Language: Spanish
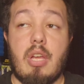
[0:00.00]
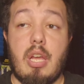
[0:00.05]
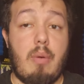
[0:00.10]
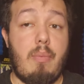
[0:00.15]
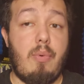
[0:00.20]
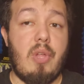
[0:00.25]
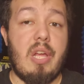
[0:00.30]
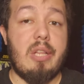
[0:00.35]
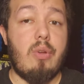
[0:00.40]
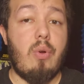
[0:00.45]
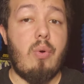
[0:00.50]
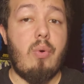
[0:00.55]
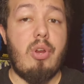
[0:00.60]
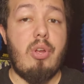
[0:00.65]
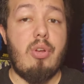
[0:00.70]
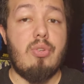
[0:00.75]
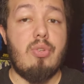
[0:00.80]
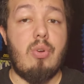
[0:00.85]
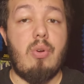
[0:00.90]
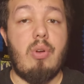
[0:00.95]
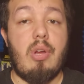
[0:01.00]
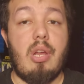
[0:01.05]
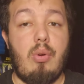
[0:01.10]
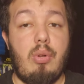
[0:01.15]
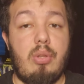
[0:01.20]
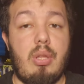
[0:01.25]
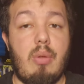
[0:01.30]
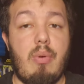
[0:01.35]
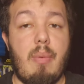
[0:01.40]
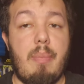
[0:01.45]
Que como dato curioso, el
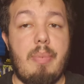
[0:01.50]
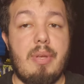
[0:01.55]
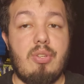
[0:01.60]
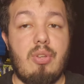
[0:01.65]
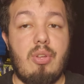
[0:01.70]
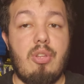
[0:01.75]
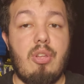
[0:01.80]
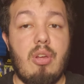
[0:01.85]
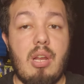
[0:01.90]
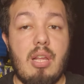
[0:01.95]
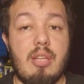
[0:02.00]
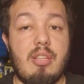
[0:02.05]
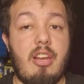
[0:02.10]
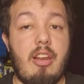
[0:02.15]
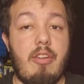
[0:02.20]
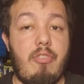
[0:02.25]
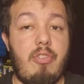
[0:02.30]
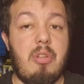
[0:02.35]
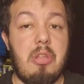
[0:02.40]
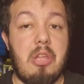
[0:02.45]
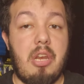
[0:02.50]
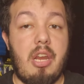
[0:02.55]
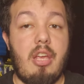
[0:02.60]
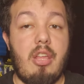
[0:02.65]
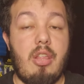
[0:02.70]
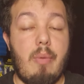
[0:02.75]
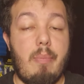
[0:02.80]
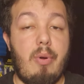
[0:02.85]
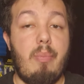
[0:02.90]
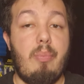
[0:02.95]
último episodio de la serie fue
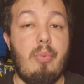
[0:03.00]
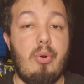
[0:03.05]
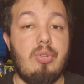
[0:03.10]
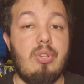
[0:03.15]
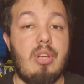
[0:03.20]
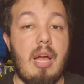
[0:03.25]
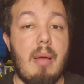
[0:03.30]
dirigido por Bruce